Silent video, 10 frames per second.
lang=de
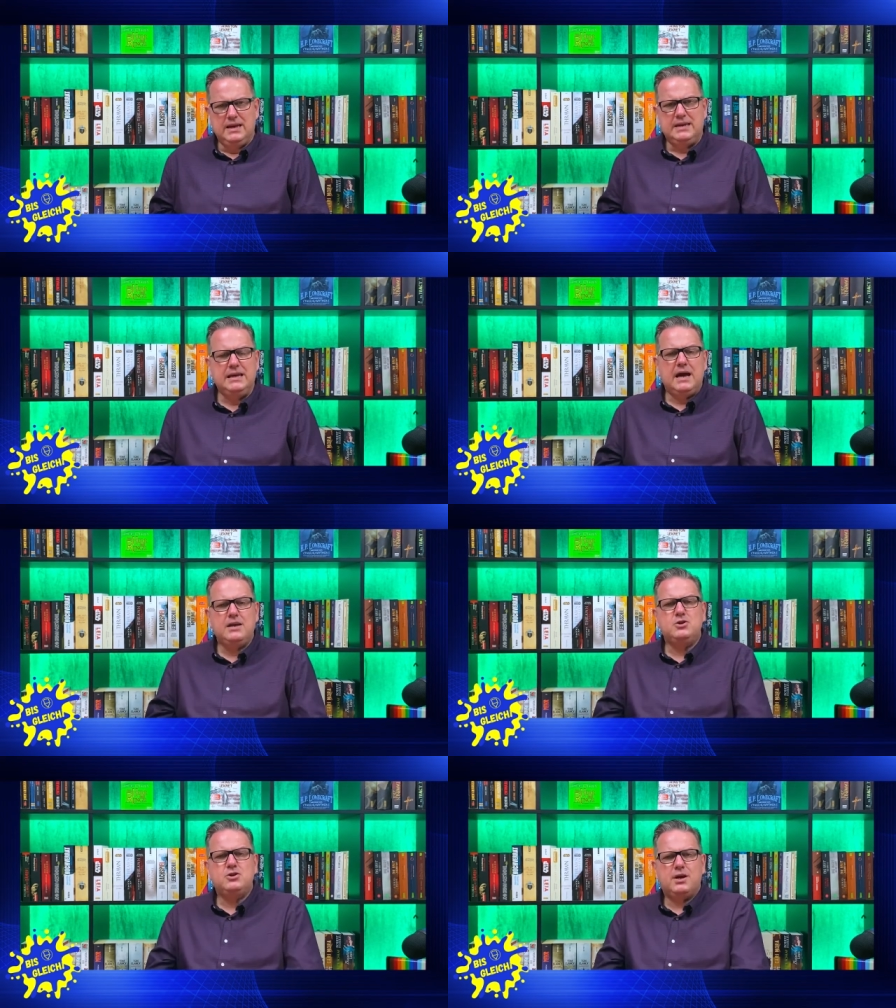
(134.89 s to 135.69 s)
Die
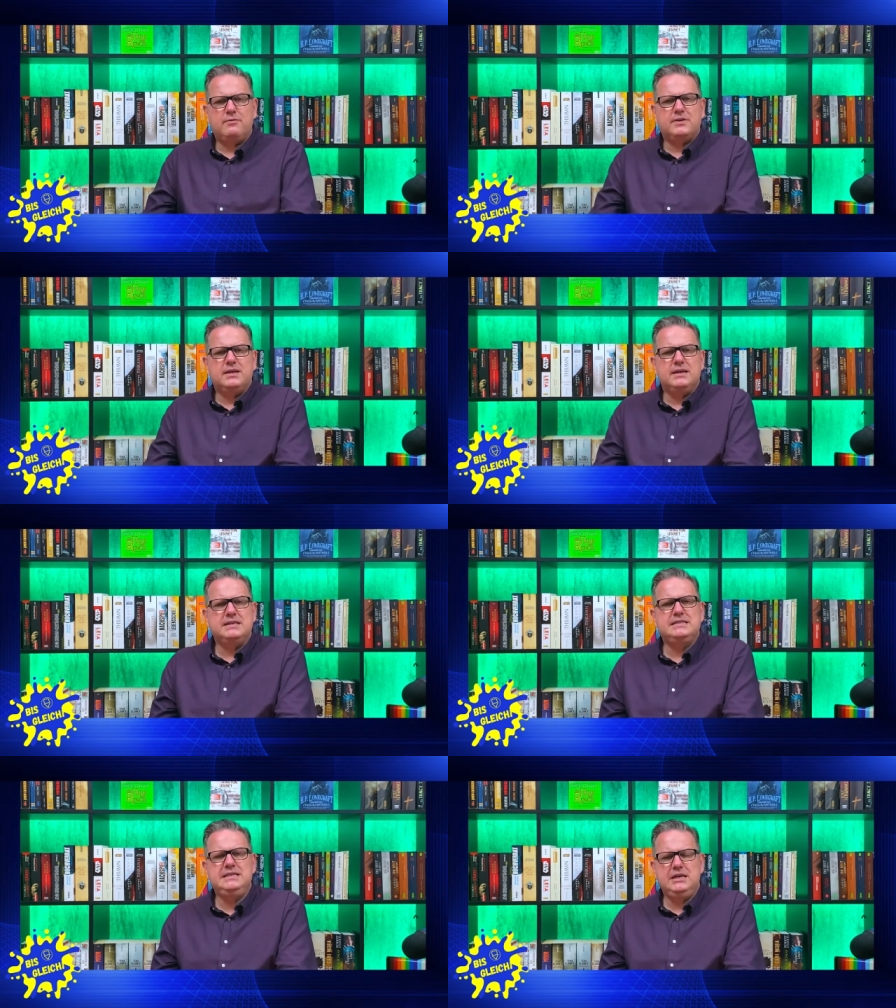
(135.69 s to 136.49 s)
Leidenschaft
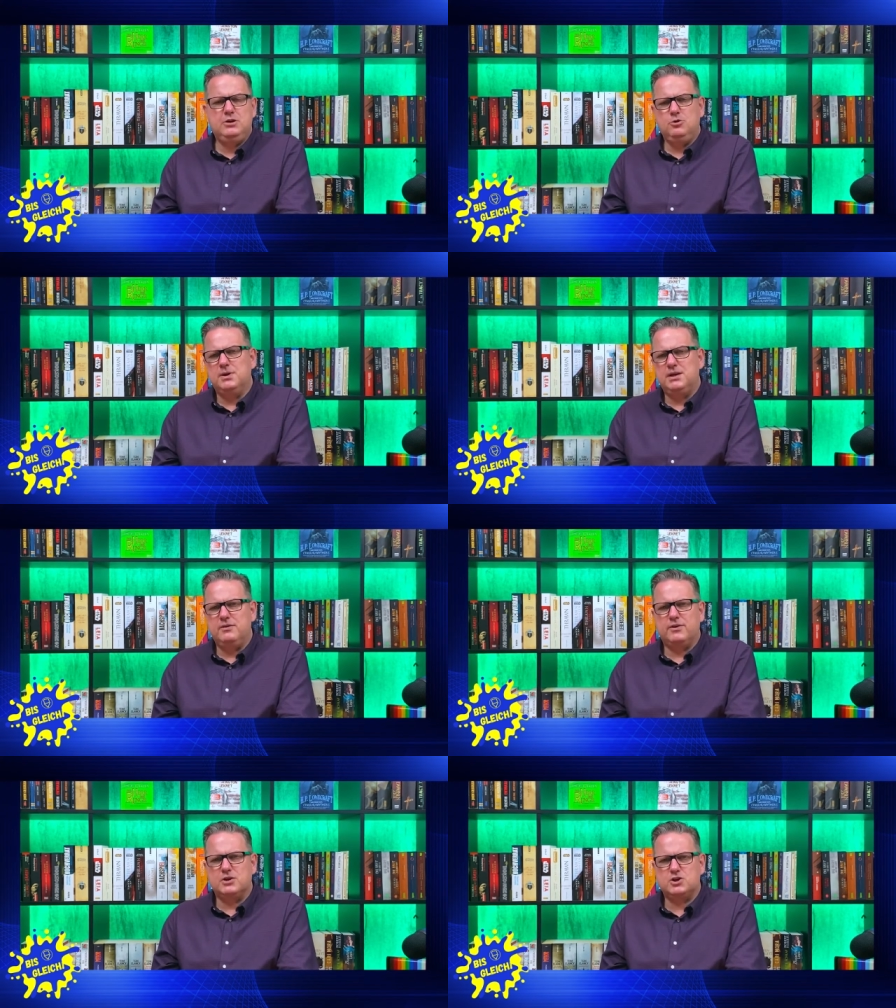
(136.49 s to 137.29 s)
siegt über den
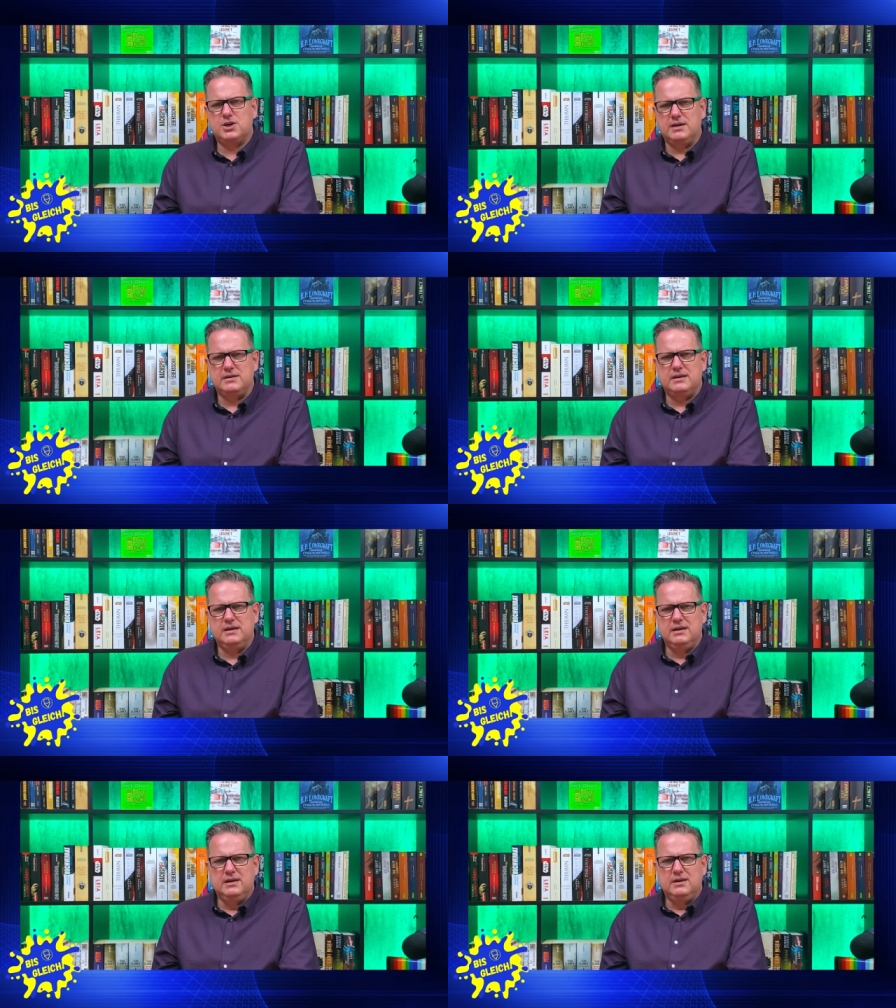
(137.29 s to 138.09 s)
Verstand
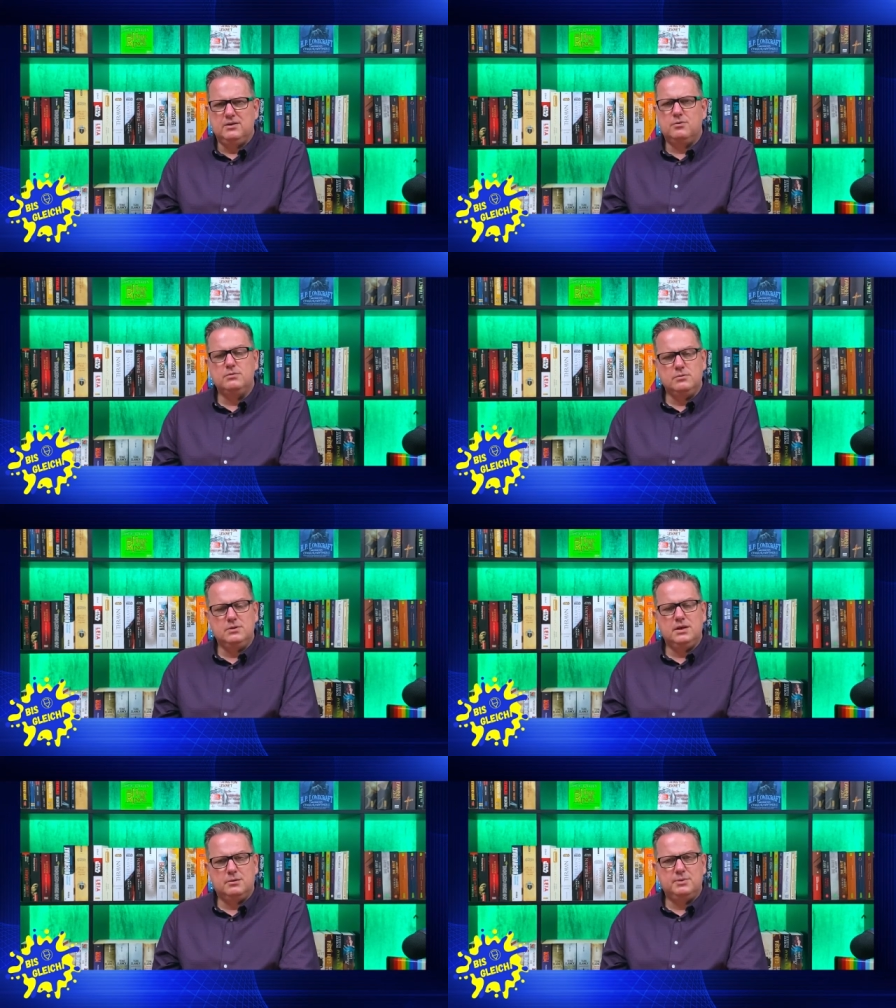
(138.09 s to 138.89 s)
und
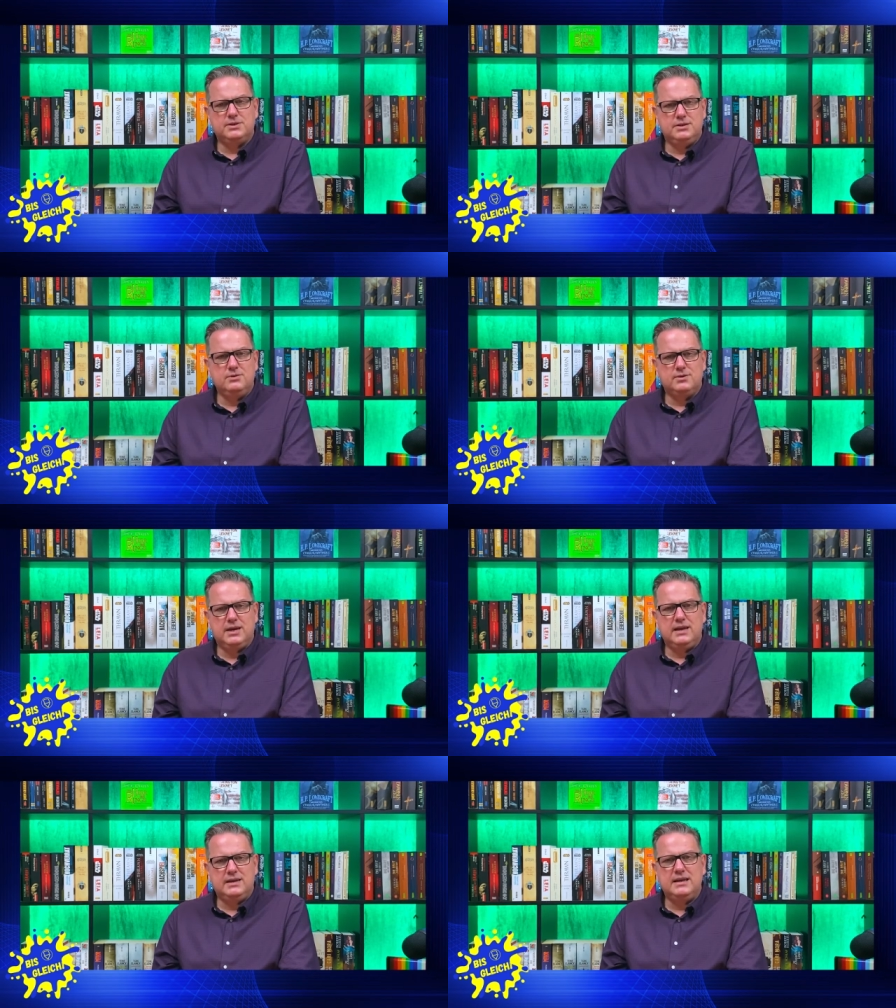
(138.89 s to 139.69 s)
ihre Beziehung
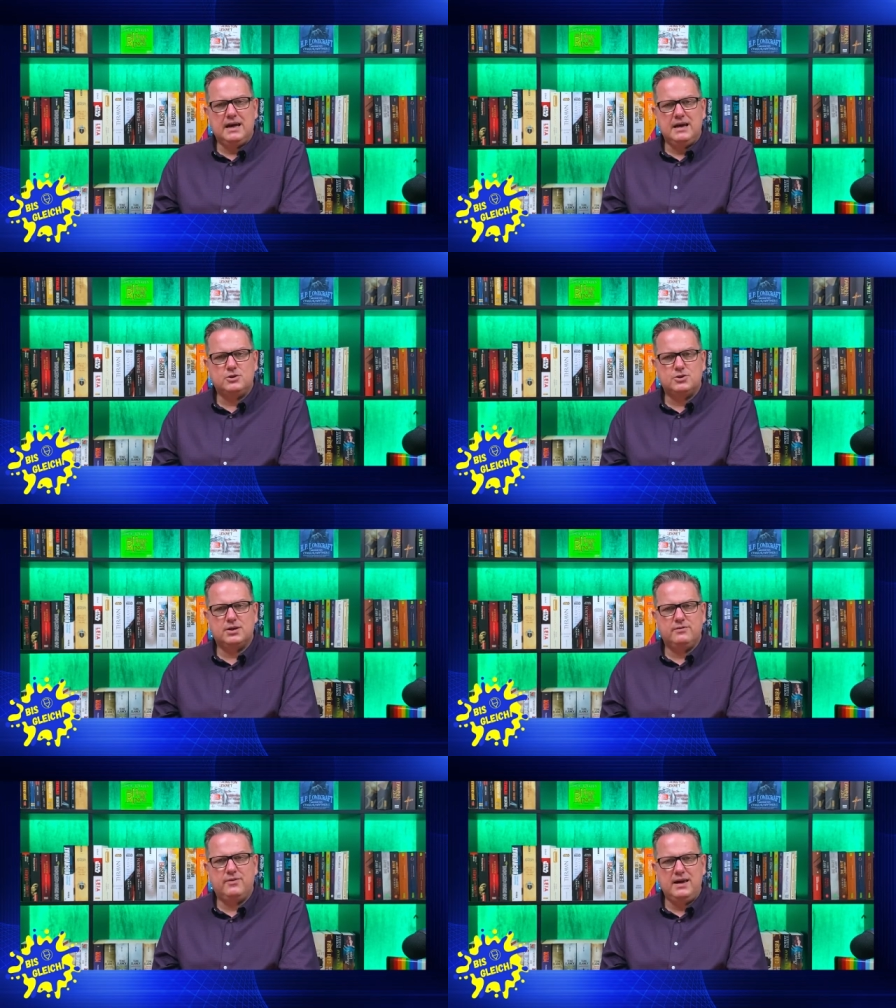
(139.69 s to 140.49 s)
geht den einen
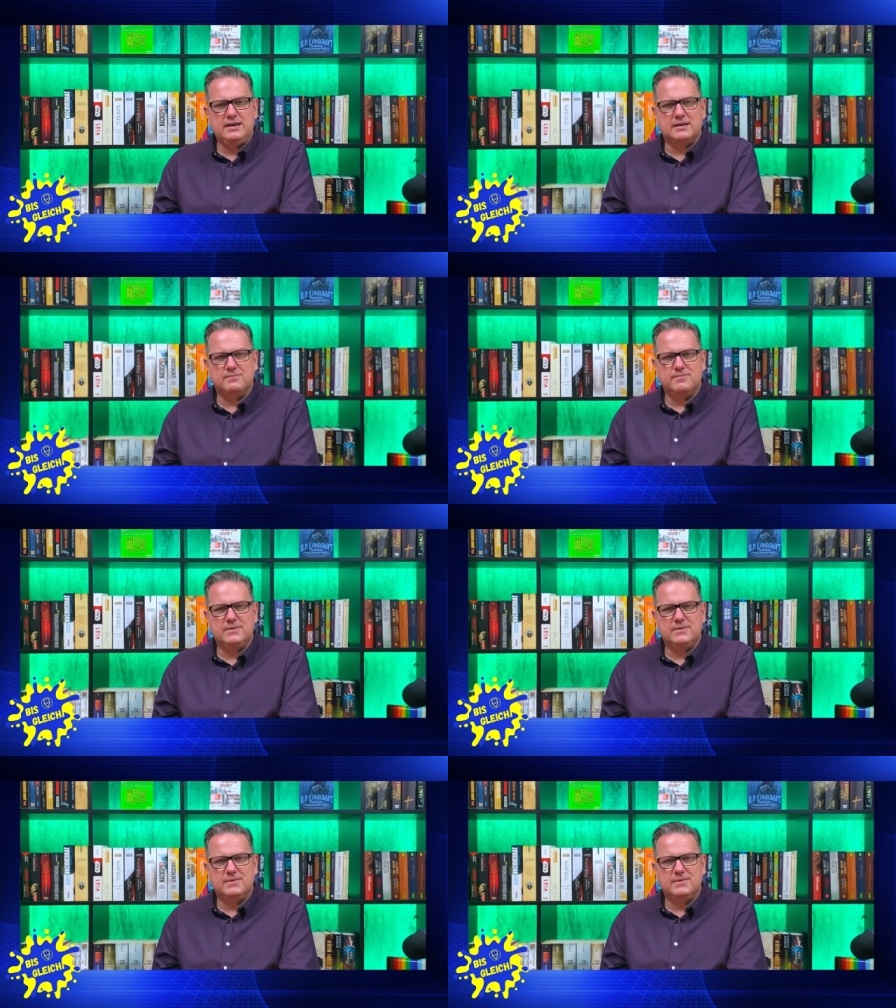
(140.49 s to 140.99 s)
Schritt weiter,